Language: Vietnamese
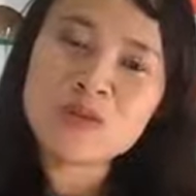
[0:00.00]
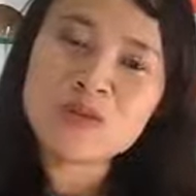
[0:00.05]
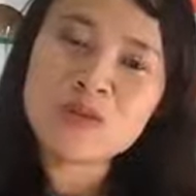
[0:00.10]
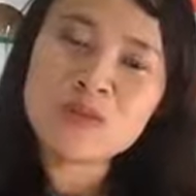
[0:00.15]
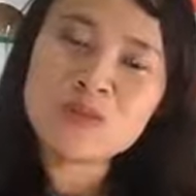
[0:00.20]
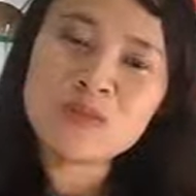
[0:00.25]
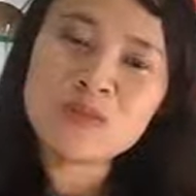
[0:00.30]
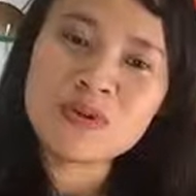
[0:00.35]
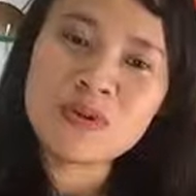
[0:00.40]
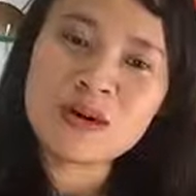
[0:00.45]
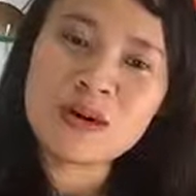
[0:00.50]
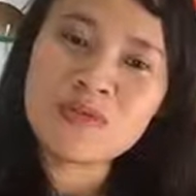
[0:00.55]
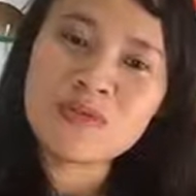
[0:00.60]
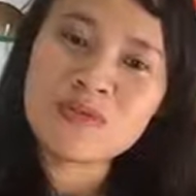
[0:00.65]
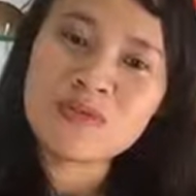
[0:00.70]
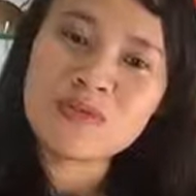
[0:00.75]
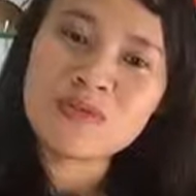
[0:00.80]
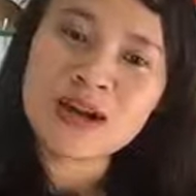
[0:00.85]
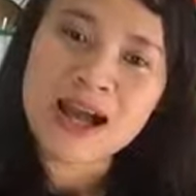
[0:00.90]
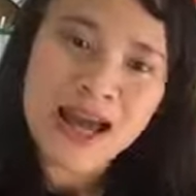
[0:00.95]
dung
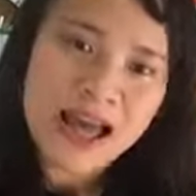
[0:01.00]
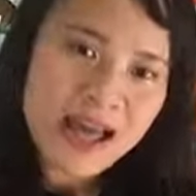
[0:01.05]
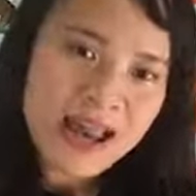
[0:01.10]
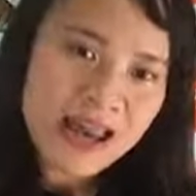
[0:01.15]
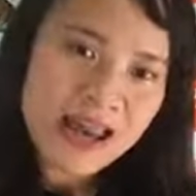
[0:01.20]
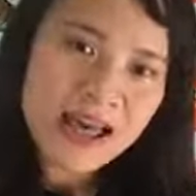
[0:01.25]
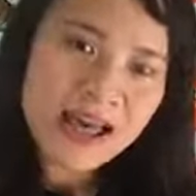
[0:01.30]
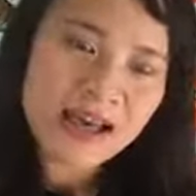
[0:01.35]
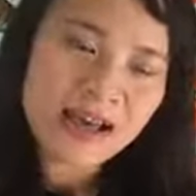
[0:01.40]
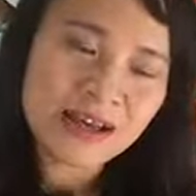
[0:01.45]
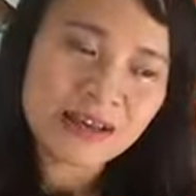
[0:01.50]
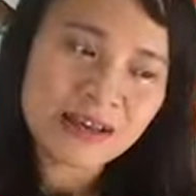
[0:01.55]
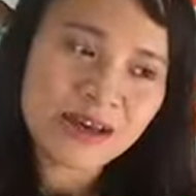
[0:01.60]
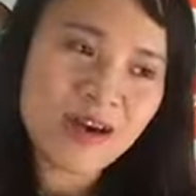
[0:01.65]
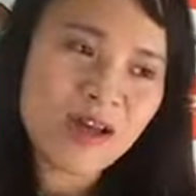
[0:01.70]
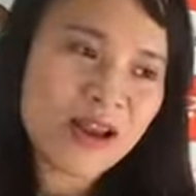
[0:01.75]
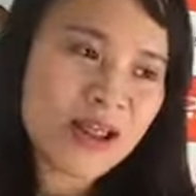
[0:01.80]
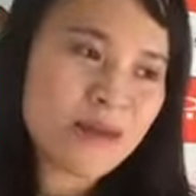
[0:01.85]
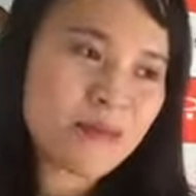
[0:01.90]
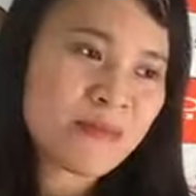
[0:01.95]
uh, khá là
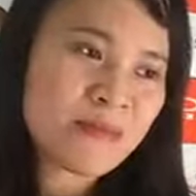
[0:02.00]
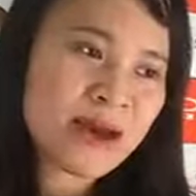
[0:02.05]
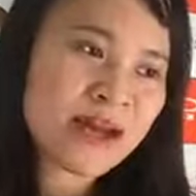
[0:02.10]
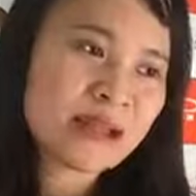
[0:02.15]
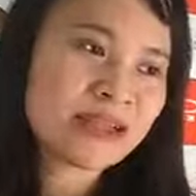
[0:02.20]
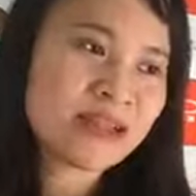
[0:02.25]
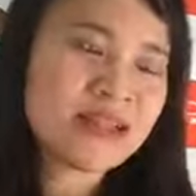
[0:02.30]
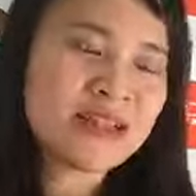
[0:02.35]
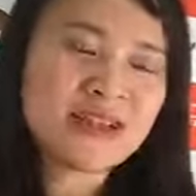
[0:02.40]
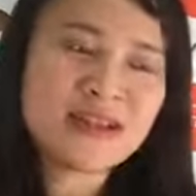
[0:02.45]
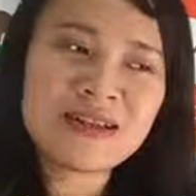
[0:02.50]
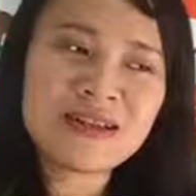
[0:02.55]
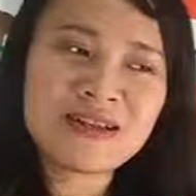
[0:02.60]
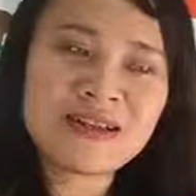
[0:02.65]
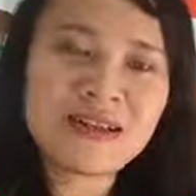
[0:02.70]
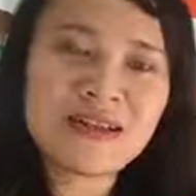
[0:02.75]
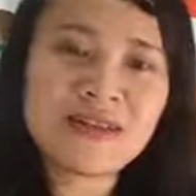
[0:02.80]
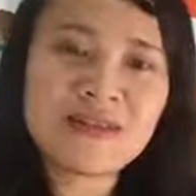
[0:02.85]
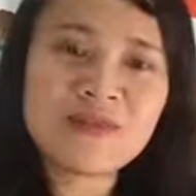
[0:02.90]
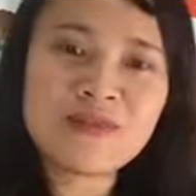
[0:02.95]
gọi là mang tính chất
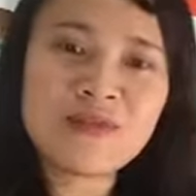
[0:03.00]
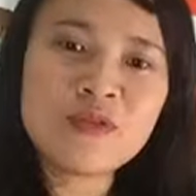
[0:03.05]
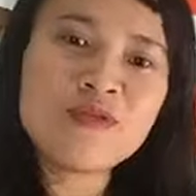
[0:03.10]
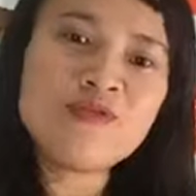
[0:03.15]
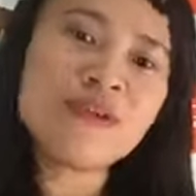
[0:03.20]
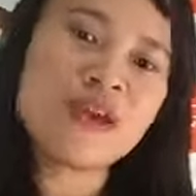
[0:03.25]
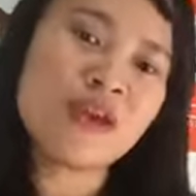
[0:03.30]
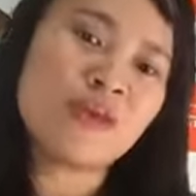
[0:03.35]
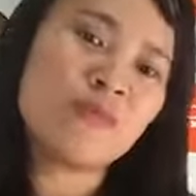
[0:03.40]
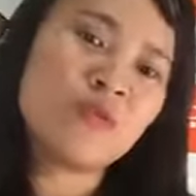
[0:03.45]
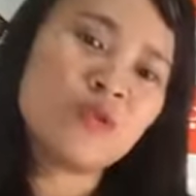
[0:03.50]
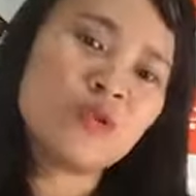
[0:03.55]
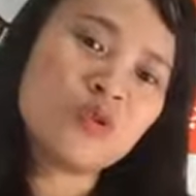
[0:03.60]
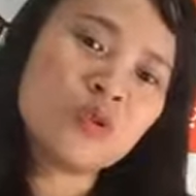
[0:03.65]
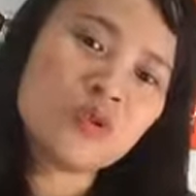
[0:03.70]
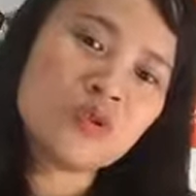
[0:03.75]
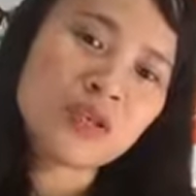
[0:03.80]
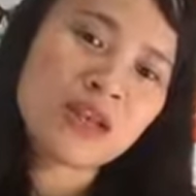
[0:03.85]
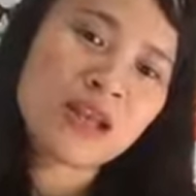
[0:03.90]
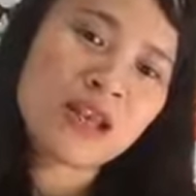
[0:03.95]
uh, vui vẻ một
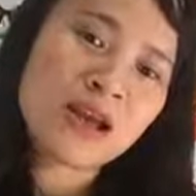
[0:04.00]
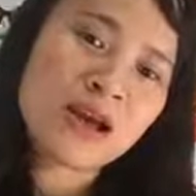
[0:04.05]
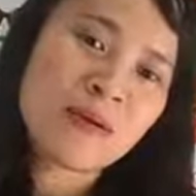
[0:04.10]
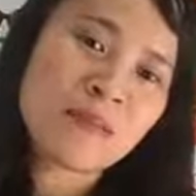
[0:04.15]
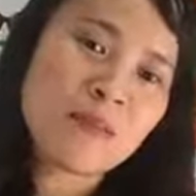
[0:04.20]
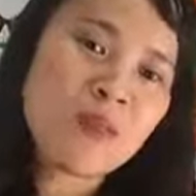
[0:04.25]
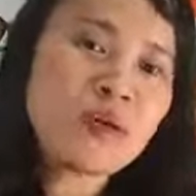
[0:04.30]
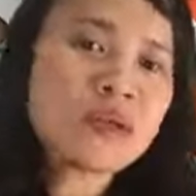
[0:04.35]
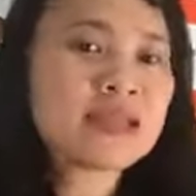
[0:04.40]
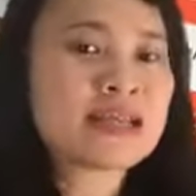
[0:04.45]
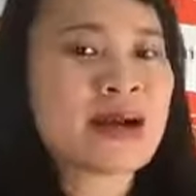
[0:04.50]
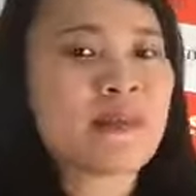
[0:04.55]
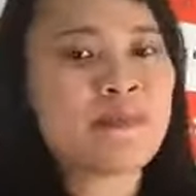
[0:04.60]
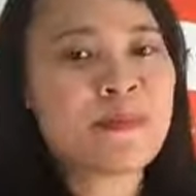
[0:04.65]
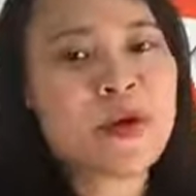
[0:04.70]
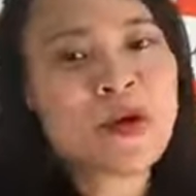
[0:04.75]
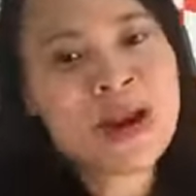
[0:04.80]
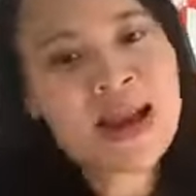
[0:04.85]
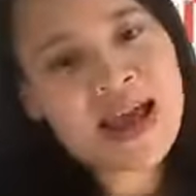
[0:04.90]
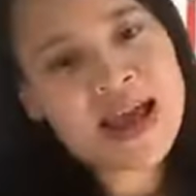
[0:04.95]
chút, đấy là mua
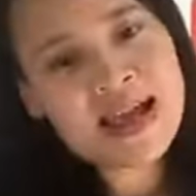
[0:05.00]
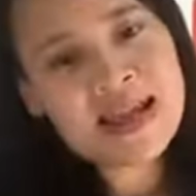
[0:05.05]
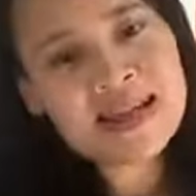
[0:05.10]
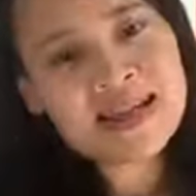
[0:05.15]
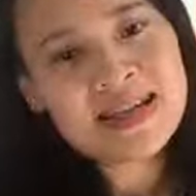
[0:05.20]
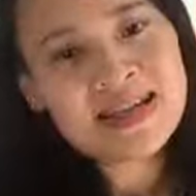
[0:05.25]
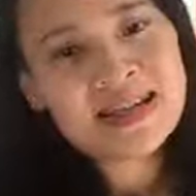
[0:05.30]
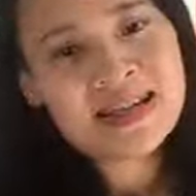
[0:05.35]
sắm online.